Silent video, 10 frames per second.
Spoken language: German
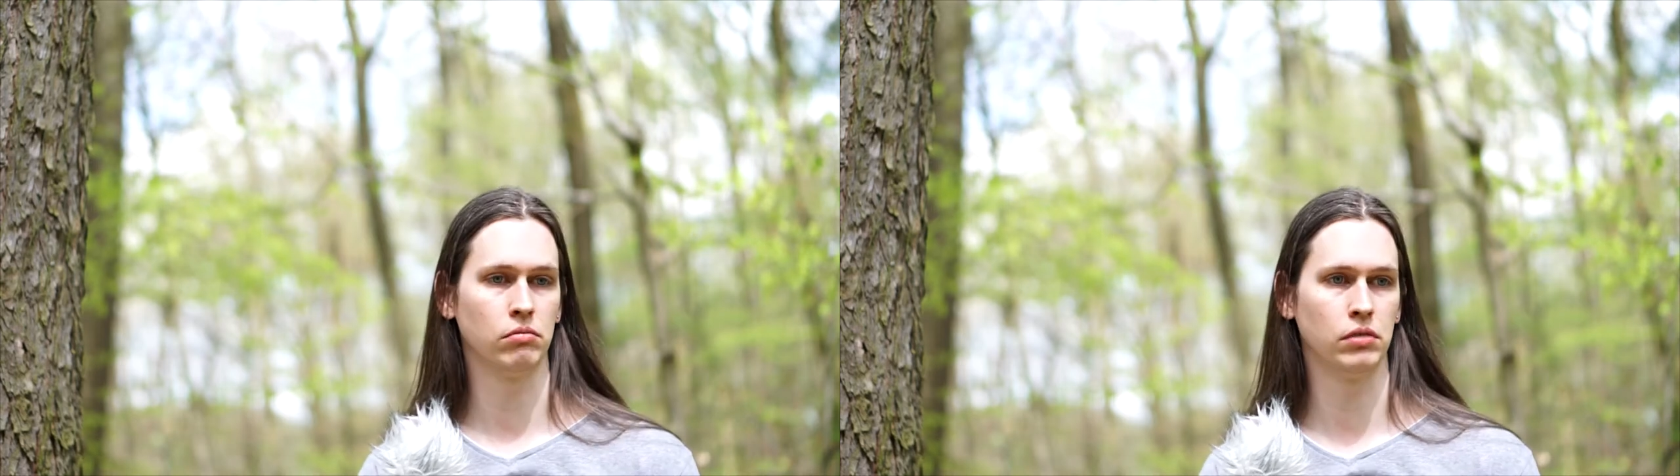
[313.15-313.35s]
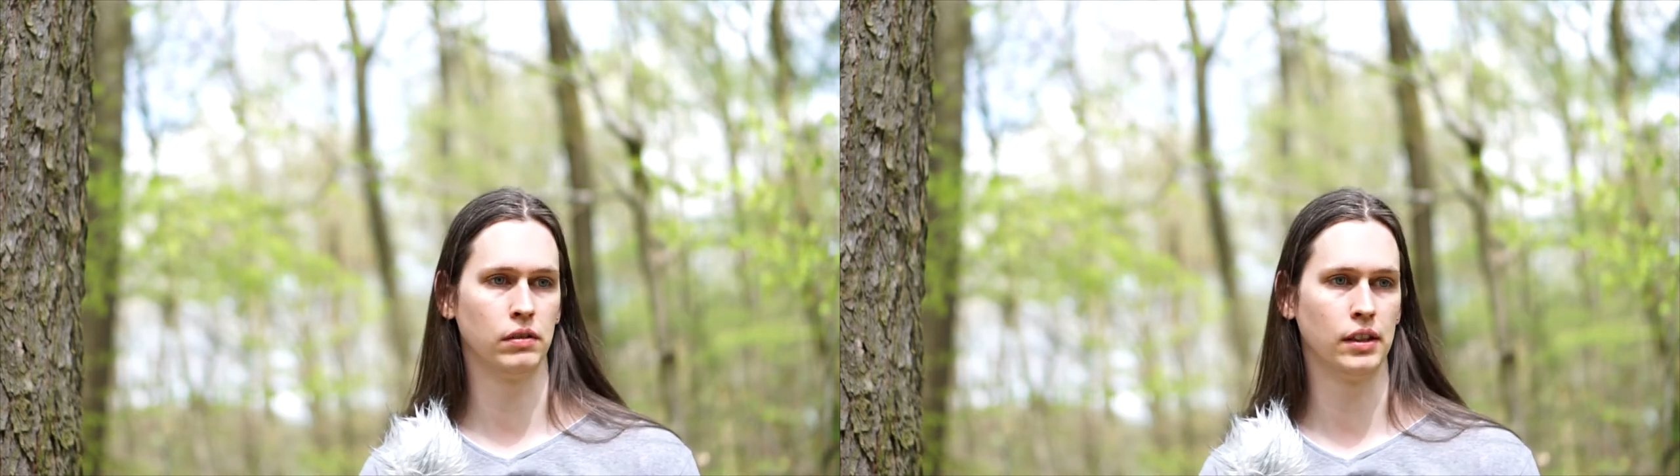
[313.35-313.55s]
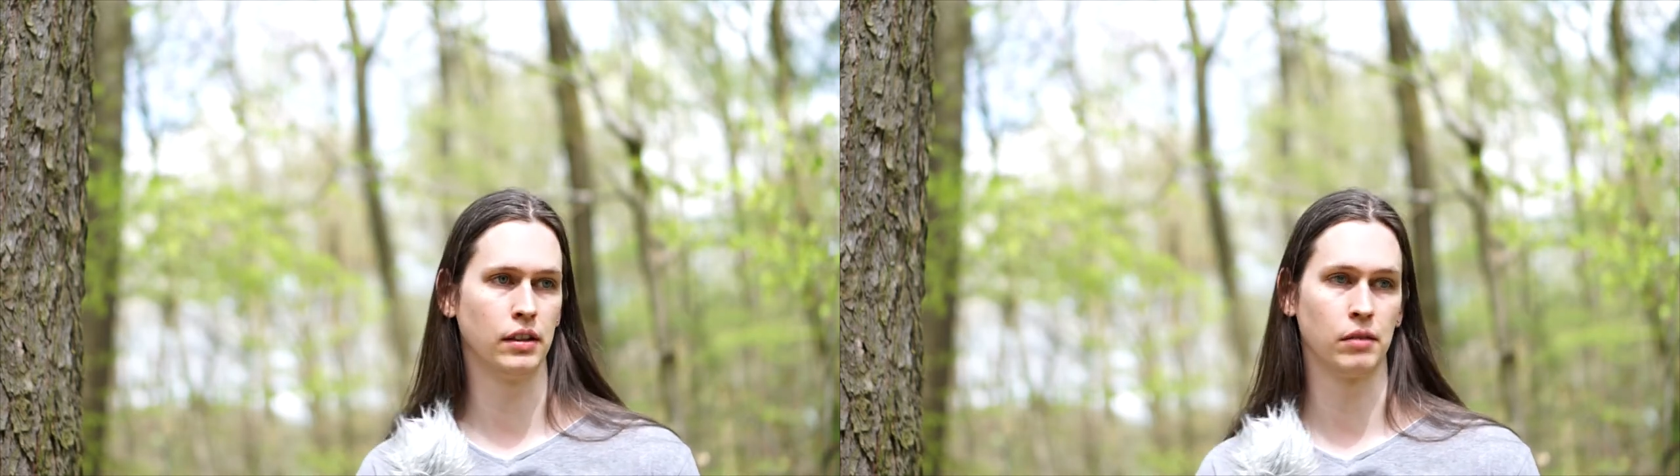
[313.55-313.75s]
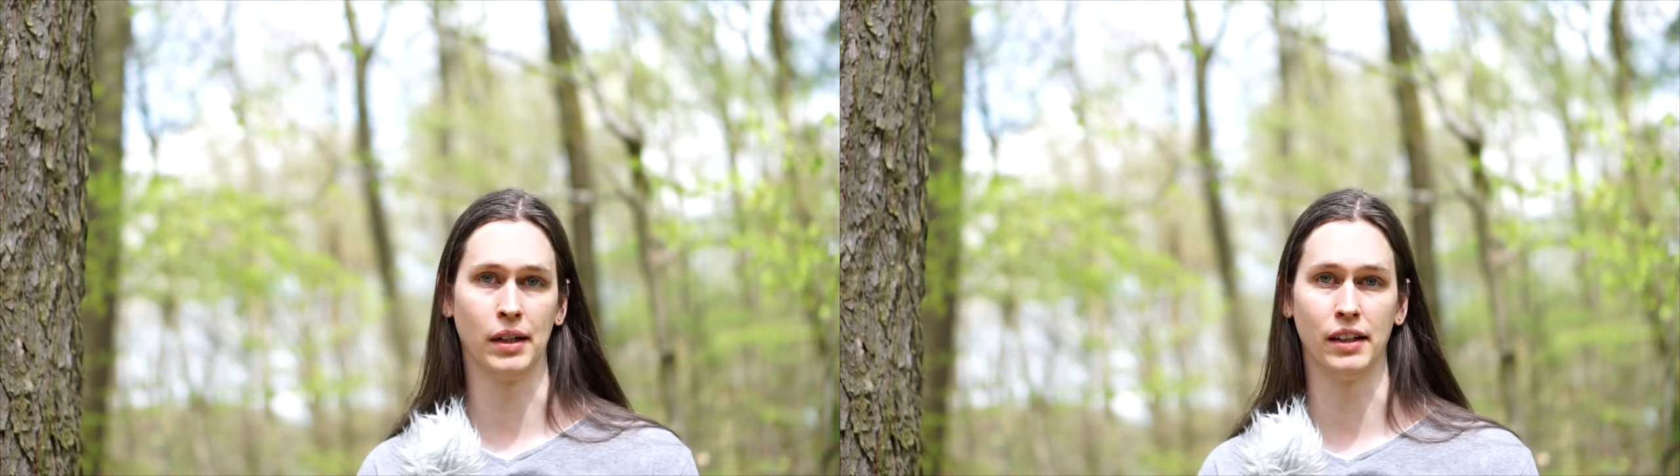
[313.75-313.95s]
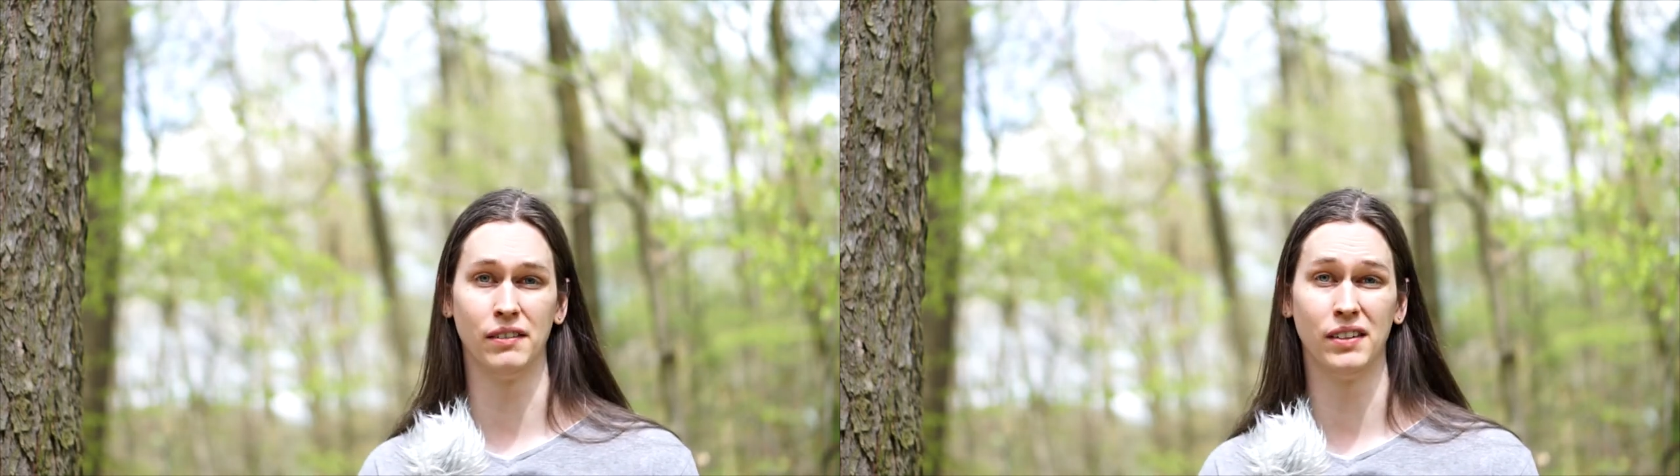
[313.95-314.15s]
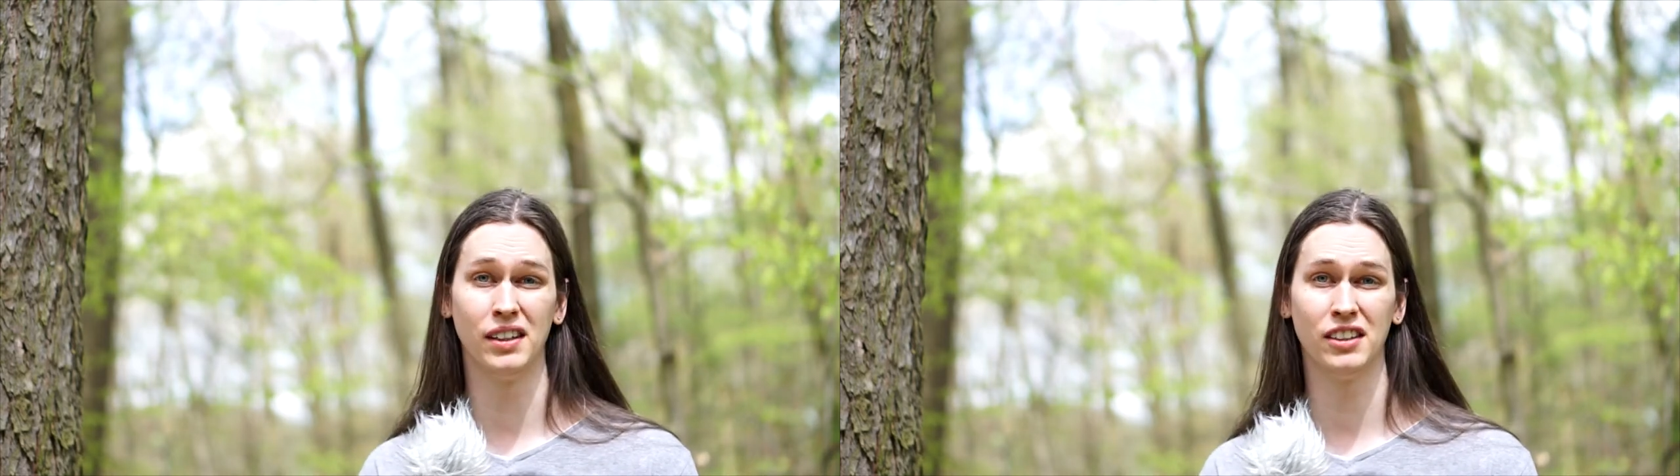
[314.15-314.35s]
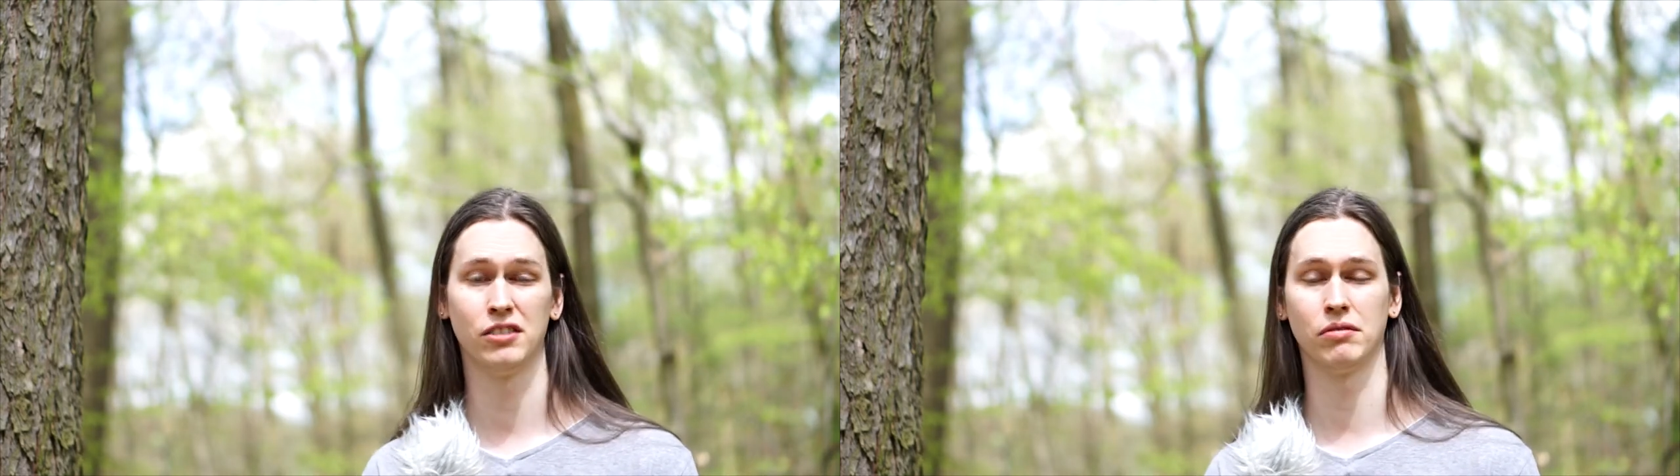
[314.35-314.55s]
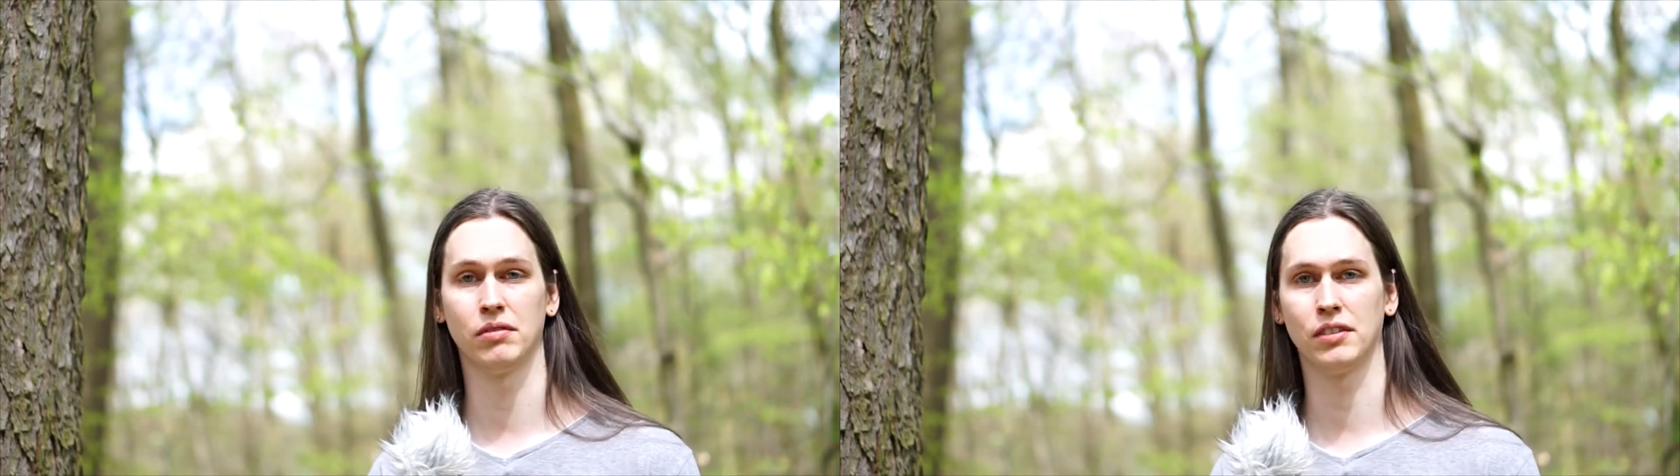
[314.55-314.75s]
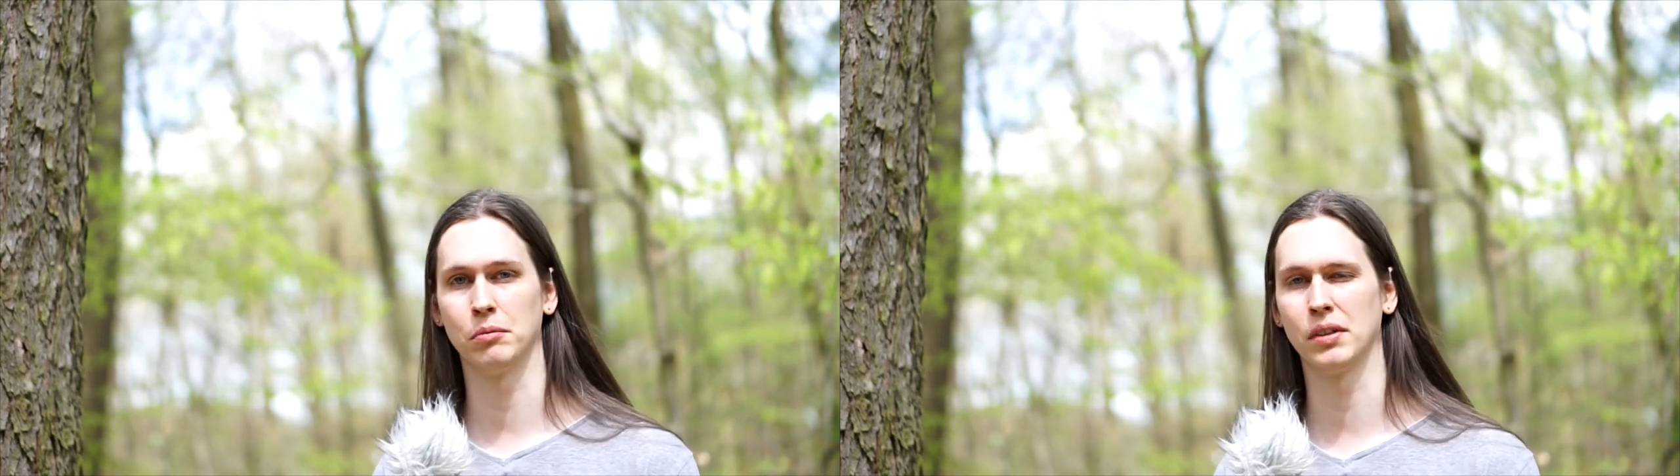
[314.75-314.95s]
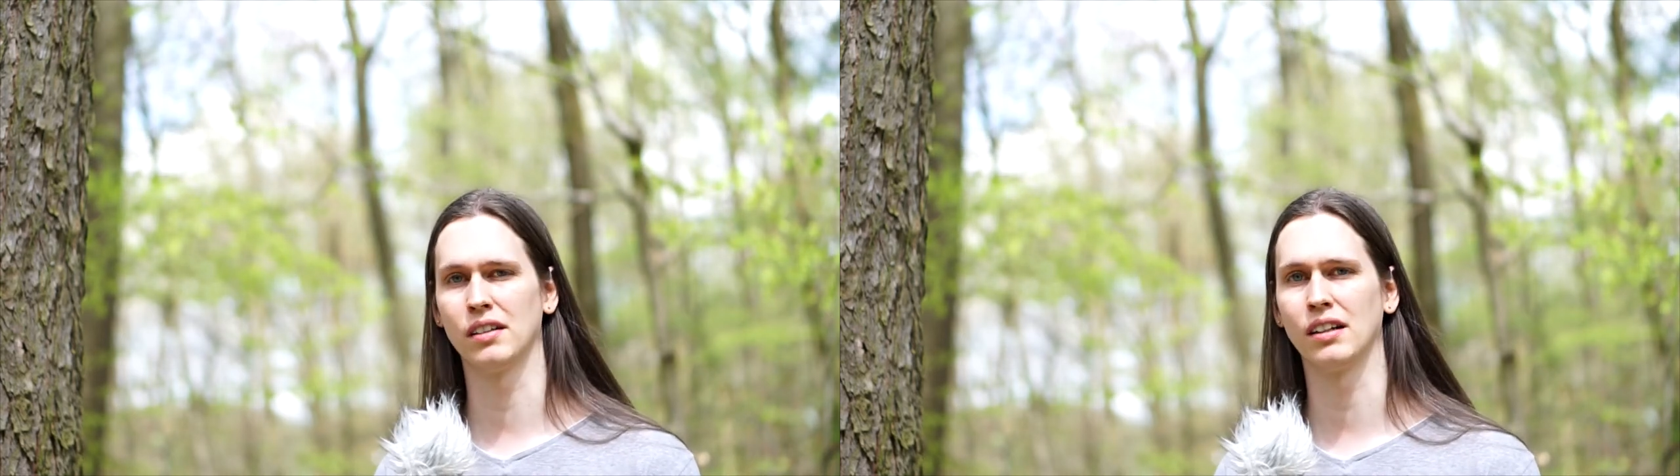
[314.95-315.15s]
Die Welt ist meine Welt,
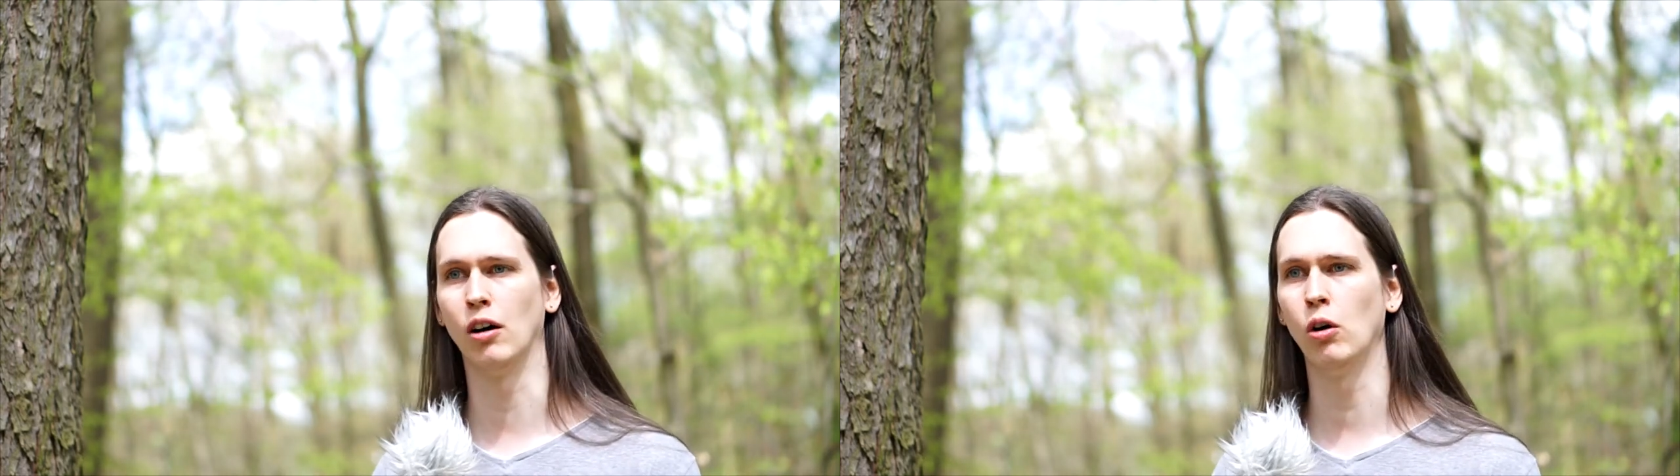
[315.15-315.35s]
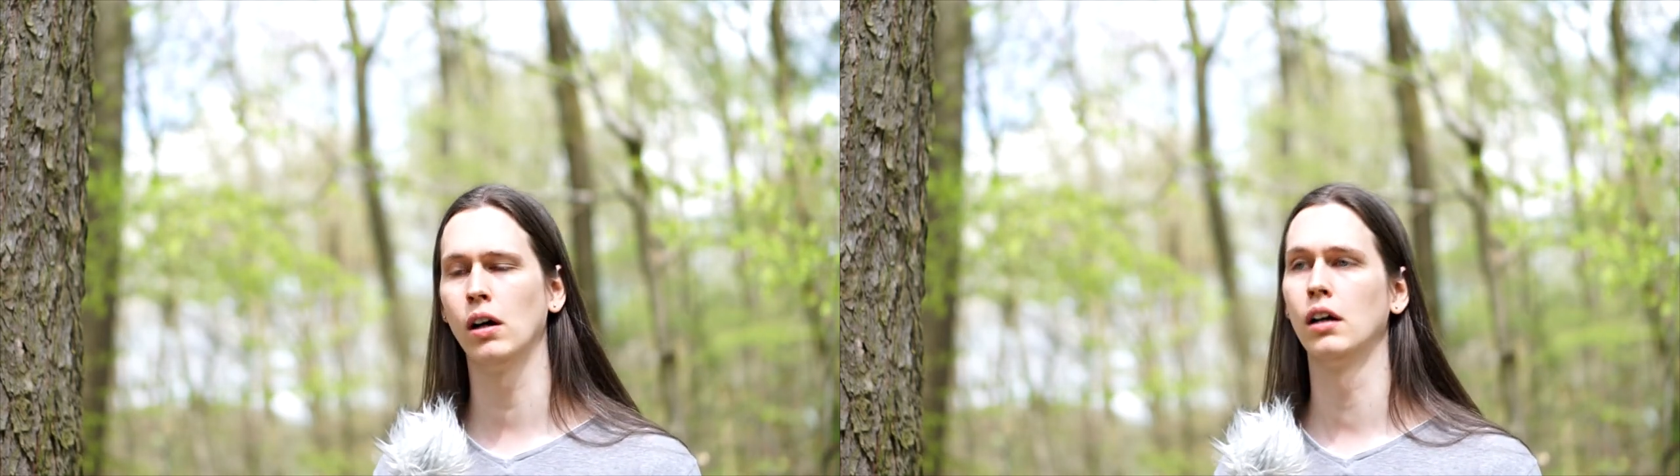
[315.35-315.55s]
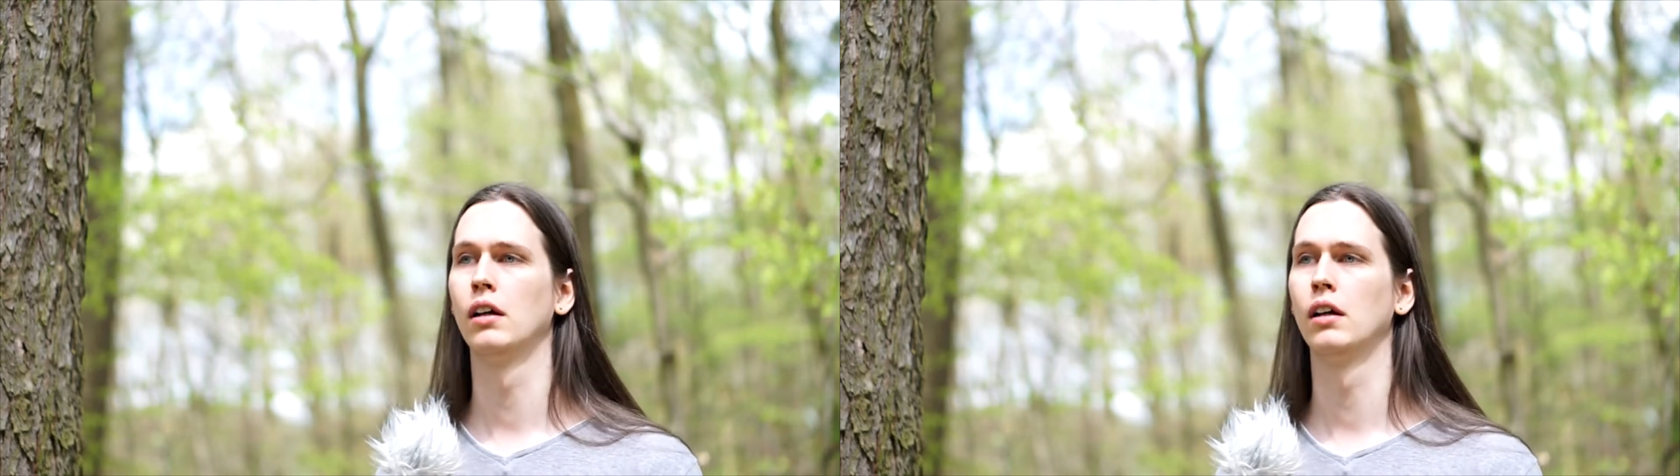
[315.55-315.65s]
zumindest auch.